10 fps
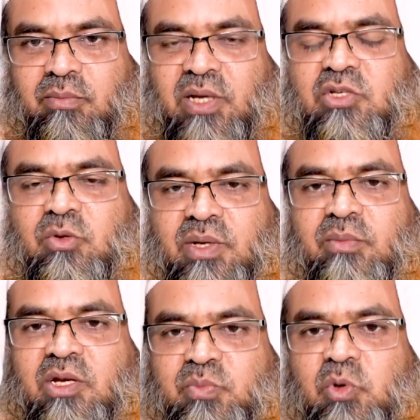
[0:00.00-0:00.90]
পাঠ্য মানে
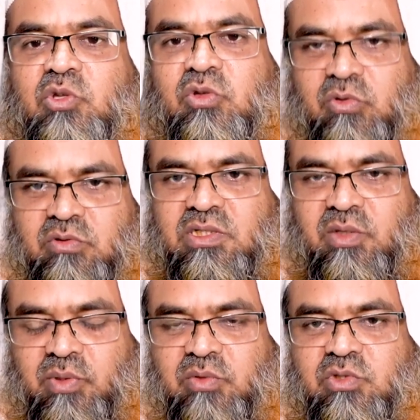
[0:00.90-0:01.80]
মানুষ পড়তো এটা
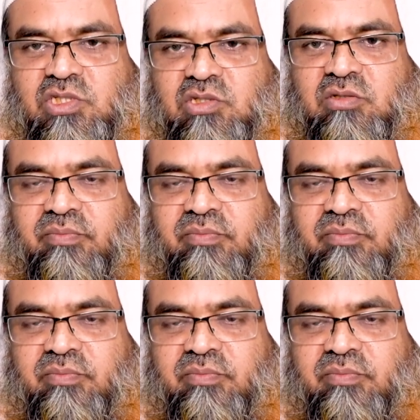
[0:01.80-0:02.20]
বলার উদ্দেশ্য